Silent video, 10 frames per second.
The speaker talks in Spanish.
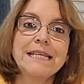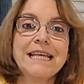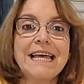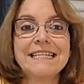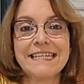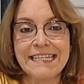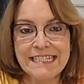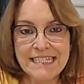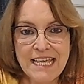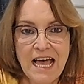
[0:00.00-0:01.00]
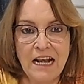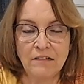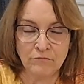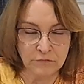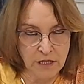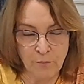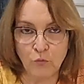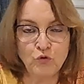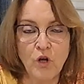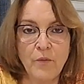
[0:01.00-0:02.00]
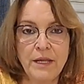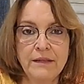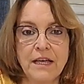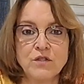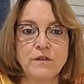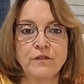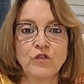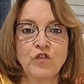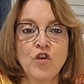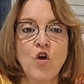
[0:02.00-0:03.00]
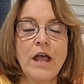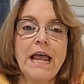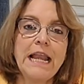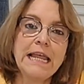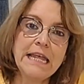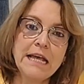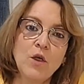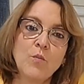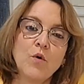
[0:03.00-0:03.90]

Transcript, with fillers: es esencial desde el punto de vista de su función, el hígado